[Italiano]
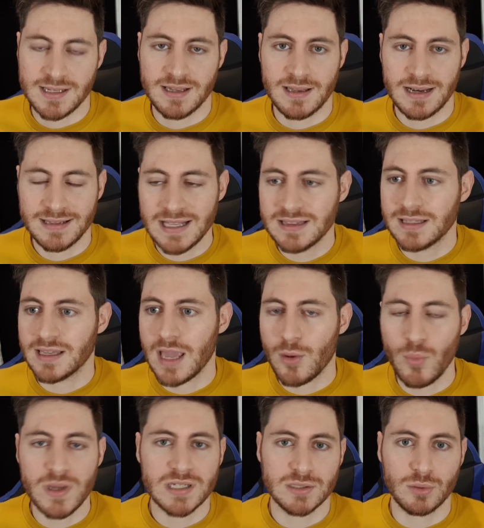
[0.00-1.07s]
Se credete che
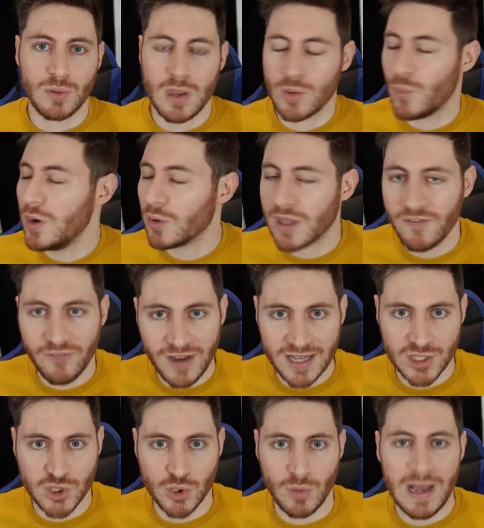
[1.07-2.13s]
questo, quello che
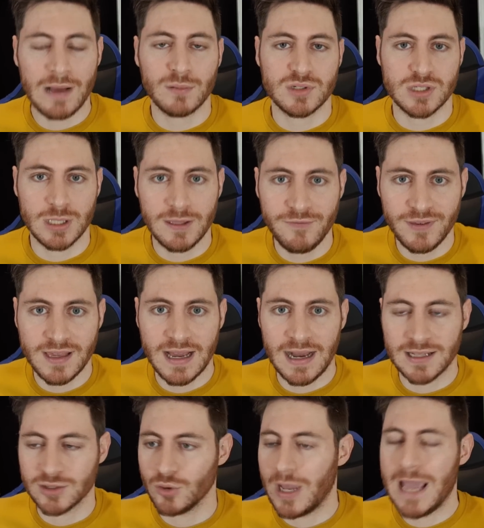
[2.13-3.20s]
faccio ha un
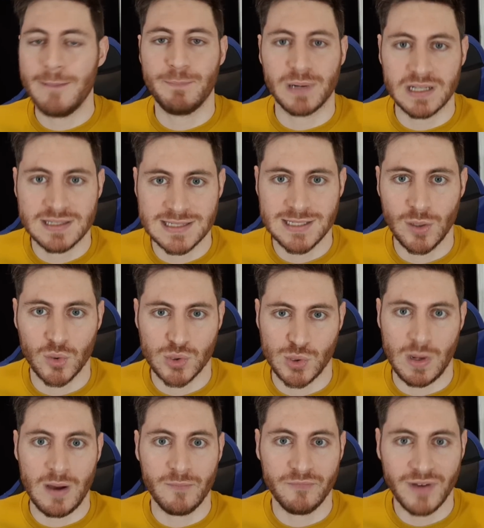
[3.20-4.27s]
significato, è
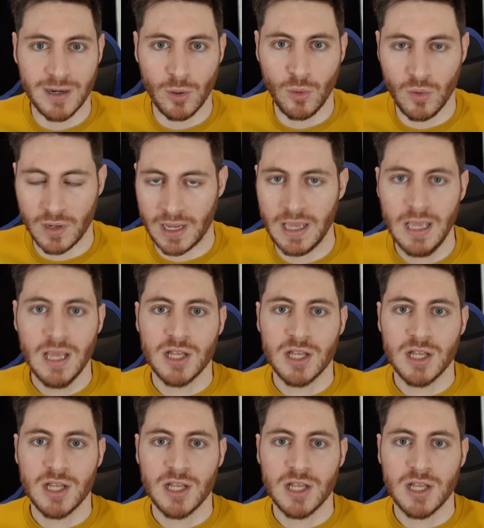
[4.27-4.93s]
prezioso, ha un valore,